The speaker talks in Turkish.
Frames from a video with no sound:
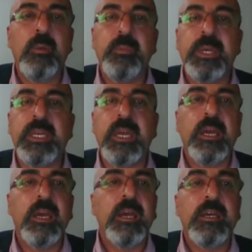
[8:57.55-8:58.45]

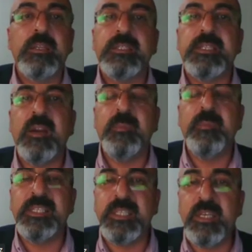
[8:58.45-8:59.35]
Peki
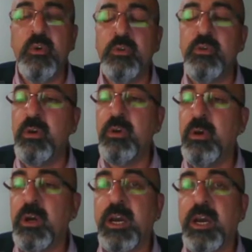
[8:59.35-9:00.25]
serbestse ne oluyor?
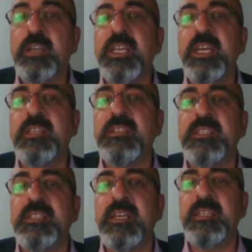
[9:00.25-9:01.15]
Kaçta
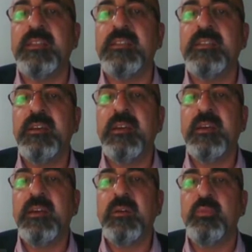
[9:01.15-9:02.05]
yatarsan yat.
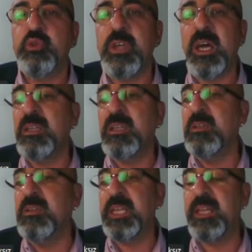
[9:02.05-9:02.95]
Bu
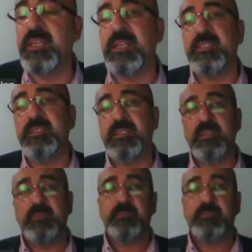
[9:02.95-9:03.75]
sağlıklı mı ne dersiniz?